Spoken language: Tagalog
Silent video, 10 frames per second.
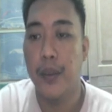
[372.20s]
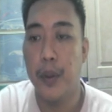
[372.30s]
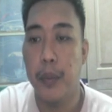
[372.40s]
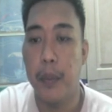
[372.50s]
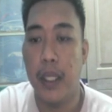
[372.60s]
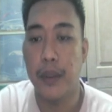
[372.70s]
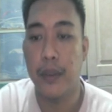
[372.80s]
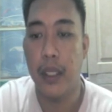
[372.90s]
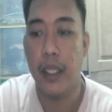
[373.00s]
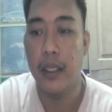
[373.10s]
kung
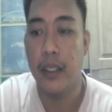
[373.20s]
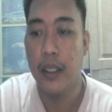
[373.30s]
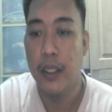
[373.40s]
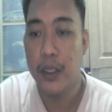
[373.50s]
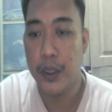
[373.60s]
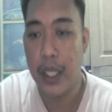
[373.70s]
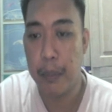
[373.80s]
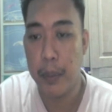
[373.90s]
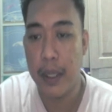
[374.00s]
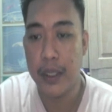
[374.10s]
pumasok na. So
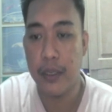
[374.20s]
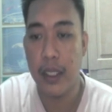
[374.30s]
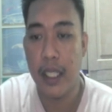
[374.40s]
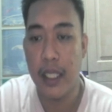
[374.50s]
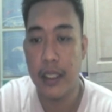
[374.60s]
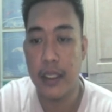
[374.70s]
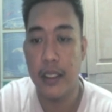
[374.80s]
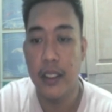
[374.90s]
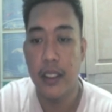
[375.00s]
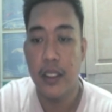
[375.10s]
yan, pumasok na
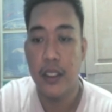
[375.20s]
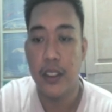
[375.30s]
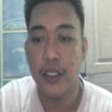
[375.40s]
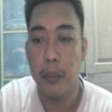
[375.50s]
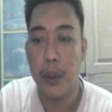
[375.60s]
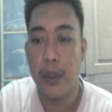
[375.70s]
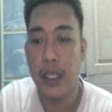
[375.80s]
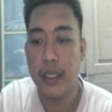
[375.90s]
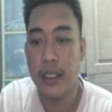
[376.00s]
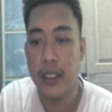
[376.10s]
guys. So
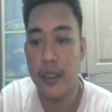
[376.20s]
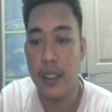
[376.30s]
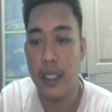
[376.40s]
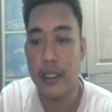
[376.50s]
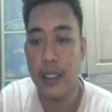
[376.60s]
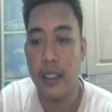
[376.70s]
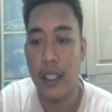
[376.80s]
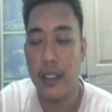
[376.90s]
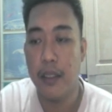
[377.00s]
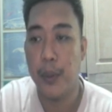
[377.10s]
nabawasan na yung asset
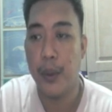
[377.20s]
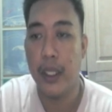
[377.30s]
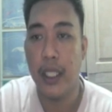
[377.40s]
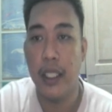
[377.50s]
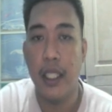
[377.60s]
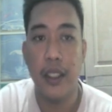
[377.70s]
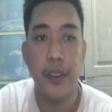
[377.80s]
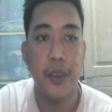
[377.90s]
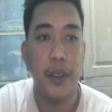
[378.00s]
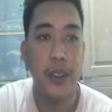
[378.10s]
natin, 14 na
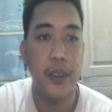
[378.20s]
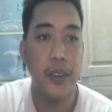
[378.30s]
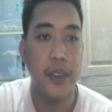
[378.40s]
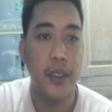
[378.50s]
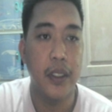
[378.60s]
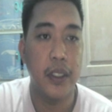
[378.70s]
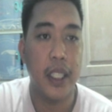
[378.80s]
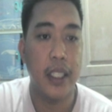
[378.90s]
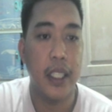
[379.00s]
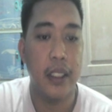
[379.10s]
lang yung ano ko doon.
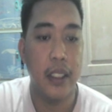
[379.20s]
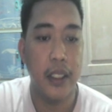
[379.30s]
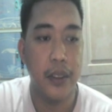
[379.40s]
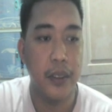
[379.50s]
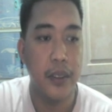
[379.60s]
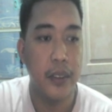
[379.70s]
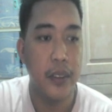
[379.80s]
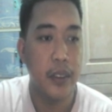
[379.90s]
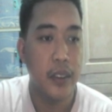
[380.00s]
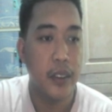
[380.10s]
Check natin ito
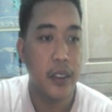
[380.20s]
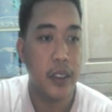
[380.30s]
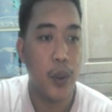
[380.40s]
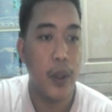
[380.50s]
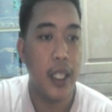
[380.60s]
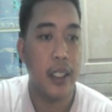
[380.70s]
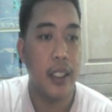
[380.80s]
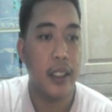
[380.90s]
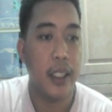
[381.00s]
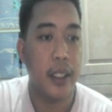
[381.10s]
sa wallet
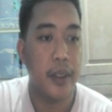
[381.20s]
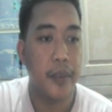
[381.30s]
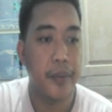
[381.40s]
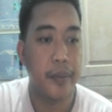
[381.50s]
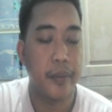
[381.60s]
natin